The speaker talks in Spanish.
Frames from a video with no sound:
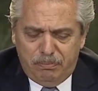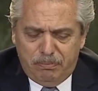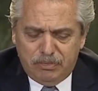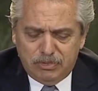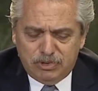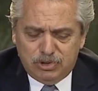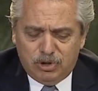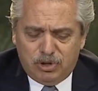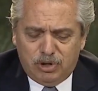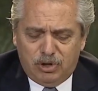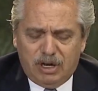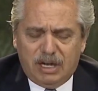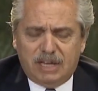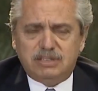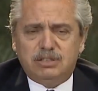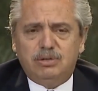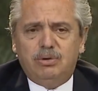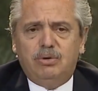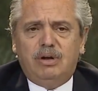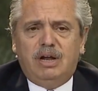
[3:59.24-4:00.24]
Yo creo que ha
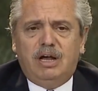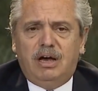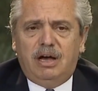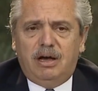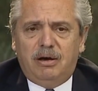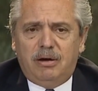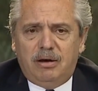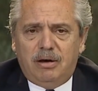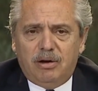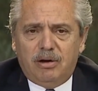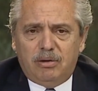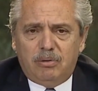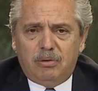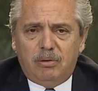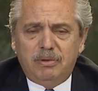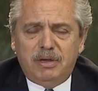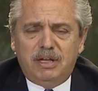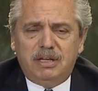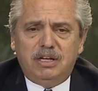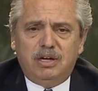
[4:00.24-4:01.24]
sido una,
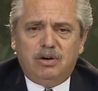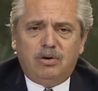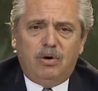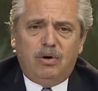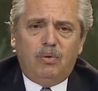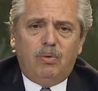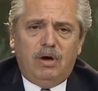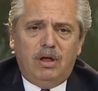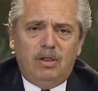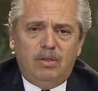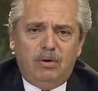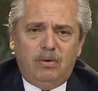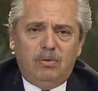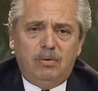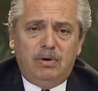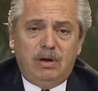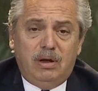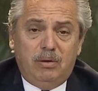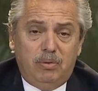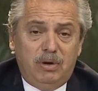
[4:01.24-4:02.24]
como bien dijo Guado,
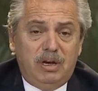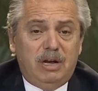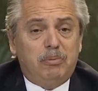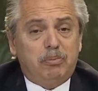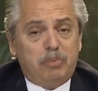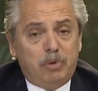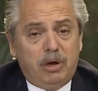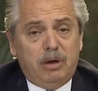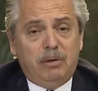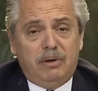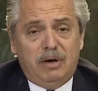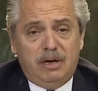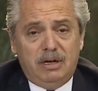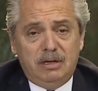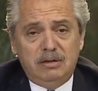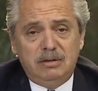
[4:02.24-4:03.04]
una buena prueba